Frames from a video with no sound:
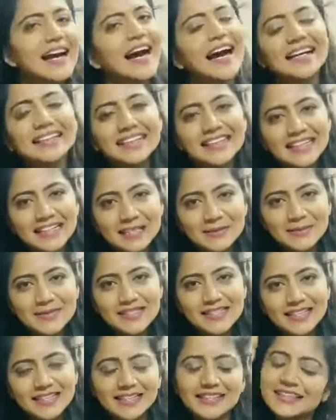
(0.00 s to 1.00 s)
అందరికీ
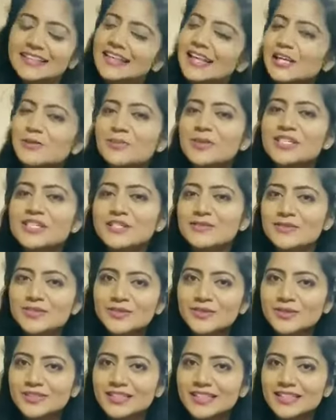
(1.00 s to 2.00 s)
నమస్తే నేను మీ
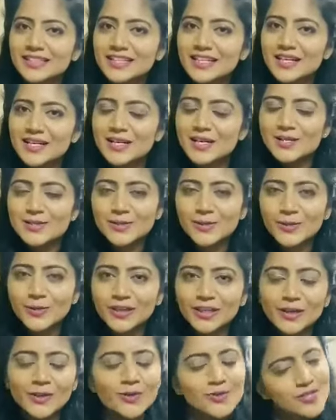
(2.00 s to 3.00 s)
శివజ్యోతిని సో
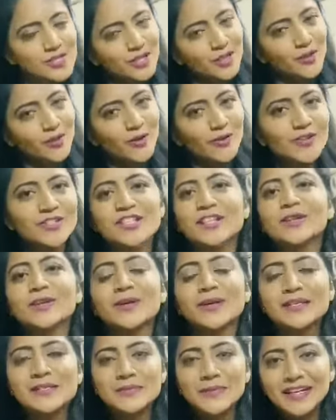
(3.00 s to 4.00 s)
ఈ రోజు నేను ఒక విషయం
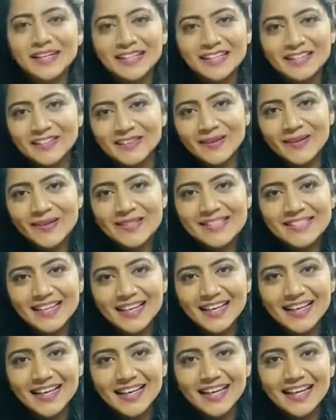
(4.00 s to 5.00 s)
గురించి మాట్లాడడానికి వచ్చిన
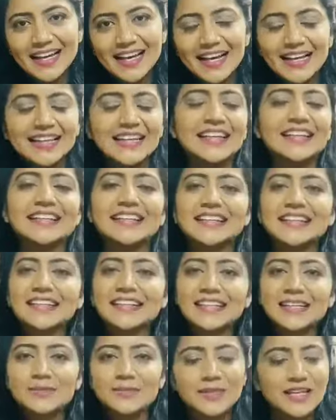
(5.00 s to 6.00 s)
అదేంటి
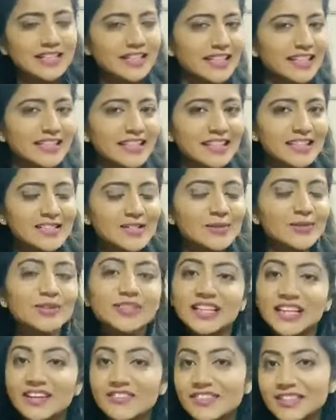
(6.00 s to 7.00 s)
అంటే మీ అందరికీ తెలుసు
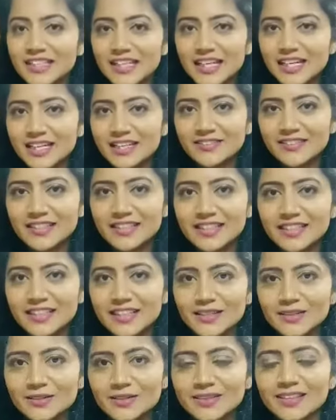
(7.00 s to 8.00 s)
దేవి నాగవల్లి
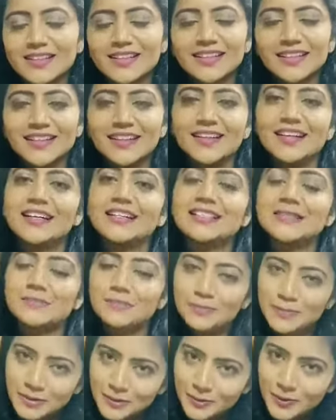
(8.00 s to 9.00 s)
గారు
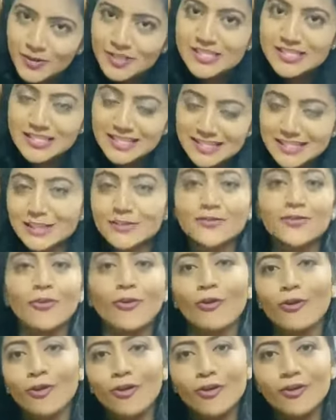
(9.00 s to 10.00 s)
బిగ్ బాస్ సీజన్
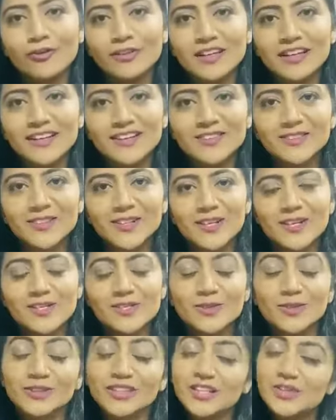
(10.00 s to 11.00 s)
ఫోర్లో ఉన్నారు
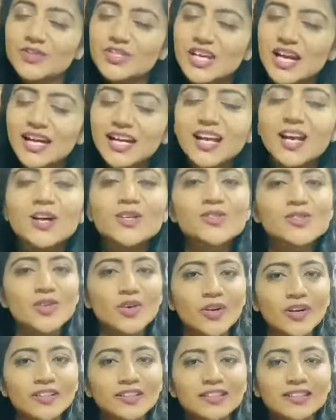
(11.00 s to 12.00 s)
సో తను చాలా
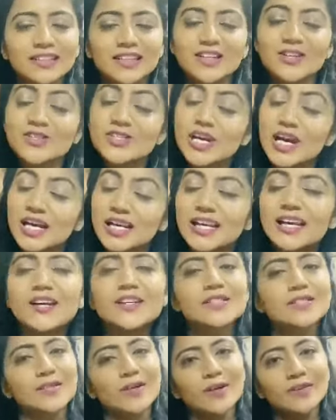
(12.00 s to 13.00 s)
స్ట్రాంగ్ తను చాలా
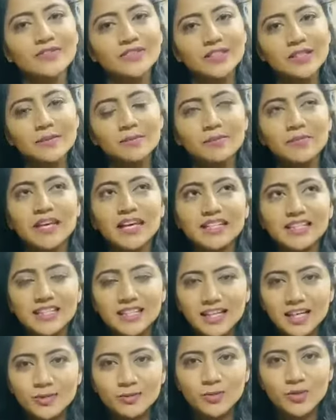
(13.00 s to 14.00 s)
సాఫ్ట్ మీ
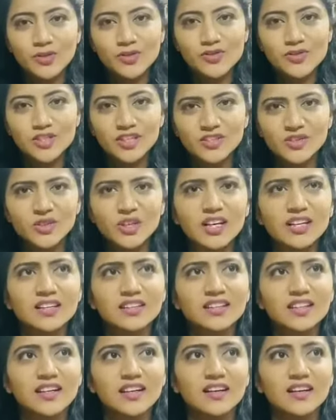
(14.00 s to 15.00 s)
అందరు కనిపించవచ్చు ఎందుకంత